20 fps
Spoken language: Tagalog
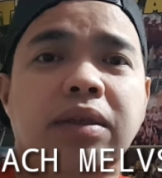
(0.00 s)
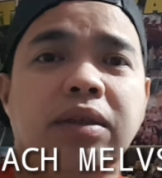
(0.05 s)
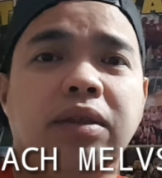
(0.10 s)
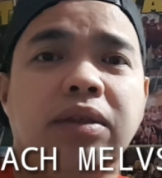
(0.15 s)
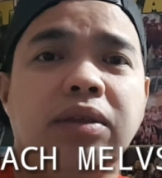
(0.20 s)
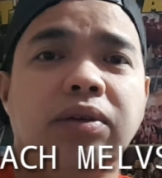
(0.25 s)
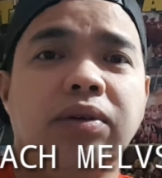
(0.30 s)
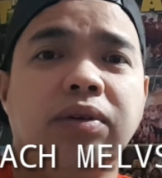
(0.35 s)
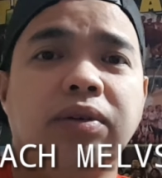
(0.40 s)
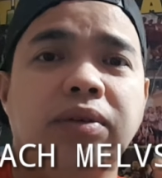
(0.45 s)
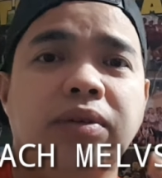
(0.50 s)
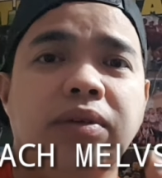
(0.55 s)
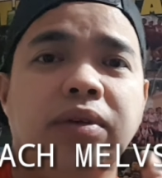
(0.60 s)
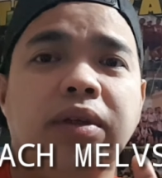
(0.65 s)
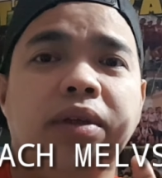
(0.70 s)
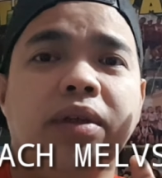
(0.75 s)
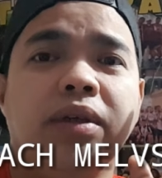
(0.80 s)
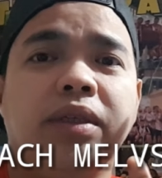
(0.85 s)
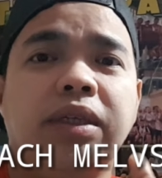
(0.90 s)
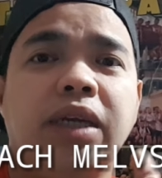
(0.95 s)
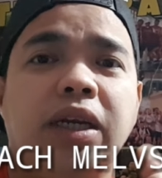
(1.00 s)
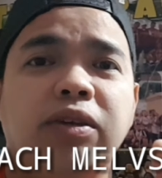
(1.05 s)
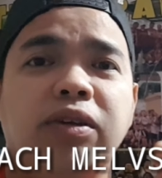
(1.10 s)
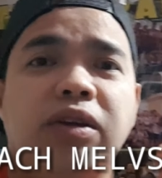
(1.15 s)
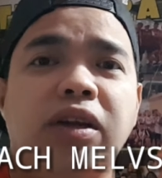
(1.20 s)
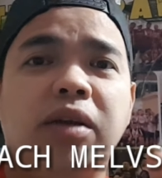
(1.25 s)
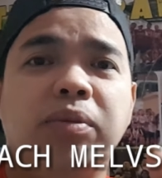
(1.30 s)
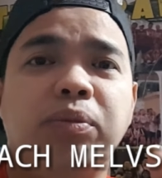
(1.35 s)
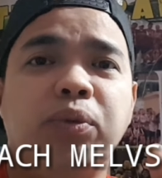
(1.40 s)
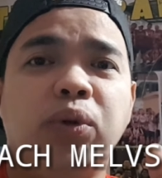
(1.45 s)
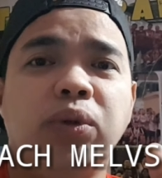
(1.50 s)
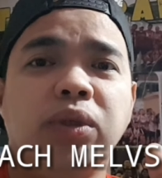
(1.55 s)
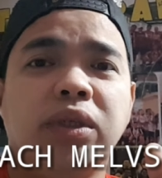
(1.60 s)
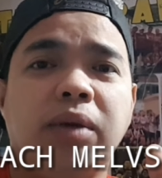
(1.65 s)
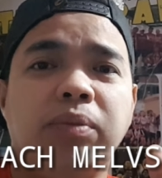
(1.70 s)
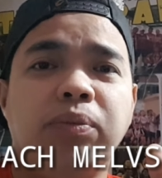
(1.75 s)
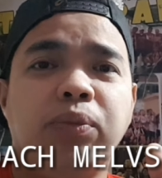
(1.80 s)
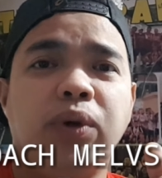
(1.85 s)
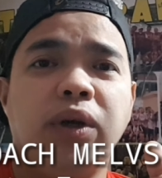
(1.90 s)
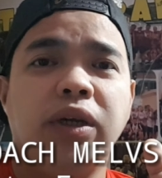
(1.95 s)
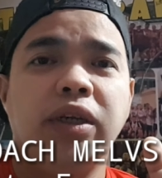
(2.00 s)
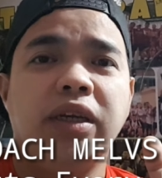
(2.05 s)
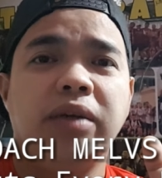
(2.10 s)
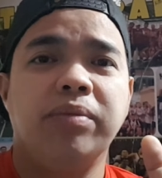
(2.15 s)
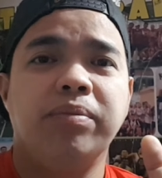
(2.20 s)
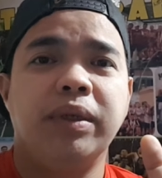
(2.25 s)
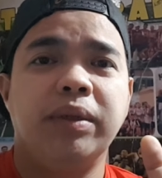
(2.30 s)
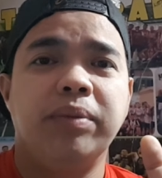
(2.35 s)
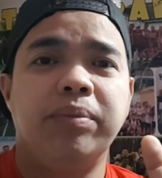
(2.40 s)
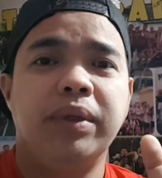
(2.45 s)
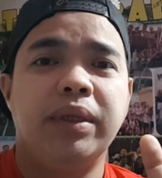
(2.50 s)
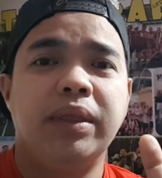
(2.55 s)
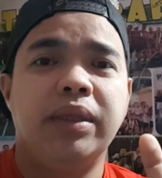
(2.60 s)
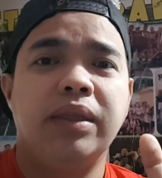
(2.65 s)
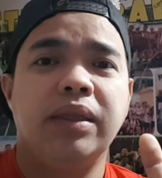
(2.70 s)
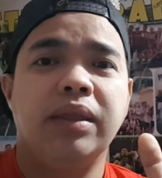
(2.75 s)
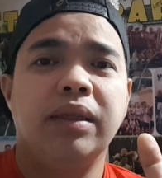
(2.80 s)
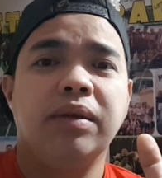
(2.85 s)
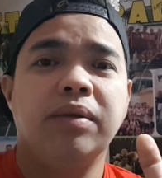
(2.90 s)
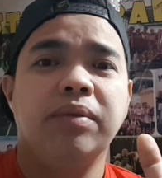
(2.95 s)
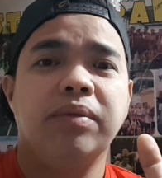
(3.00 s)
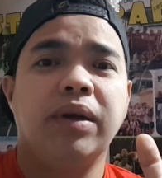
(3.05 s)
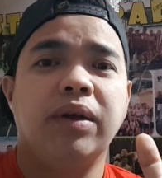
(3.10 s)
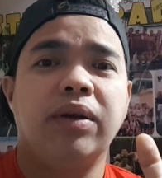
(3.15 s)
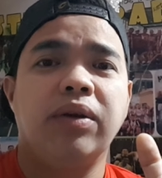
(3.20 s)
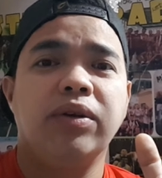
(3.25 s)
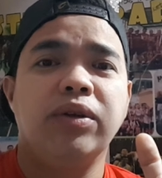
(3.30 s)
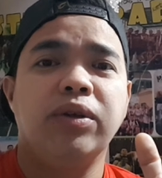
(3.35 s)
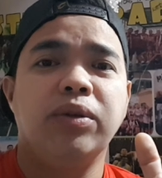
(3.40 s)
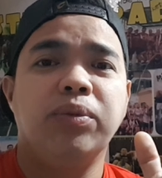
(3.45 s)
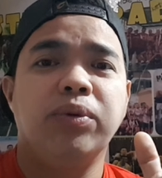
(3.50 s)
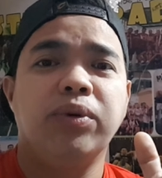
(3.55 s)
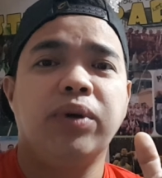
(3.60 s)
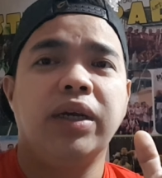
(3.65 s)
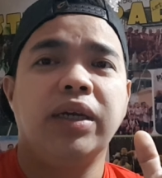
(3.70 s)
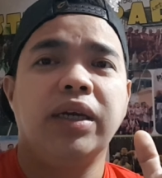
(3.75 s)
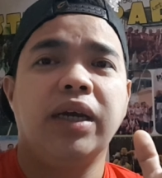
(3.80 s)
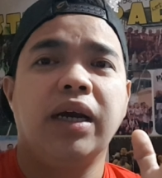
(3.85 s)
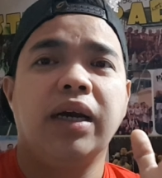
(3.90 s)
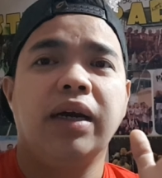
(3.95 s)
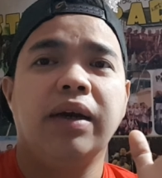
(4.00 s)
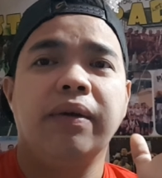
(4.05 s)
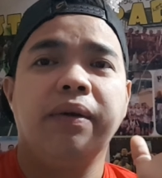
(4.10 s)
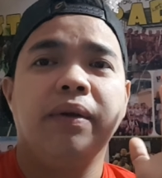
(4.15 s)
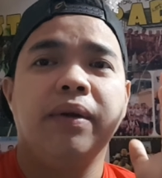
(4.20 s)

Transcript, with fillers: So, check nyo na lang po kung saan po kayo dyan pipit pero yun po ay uh,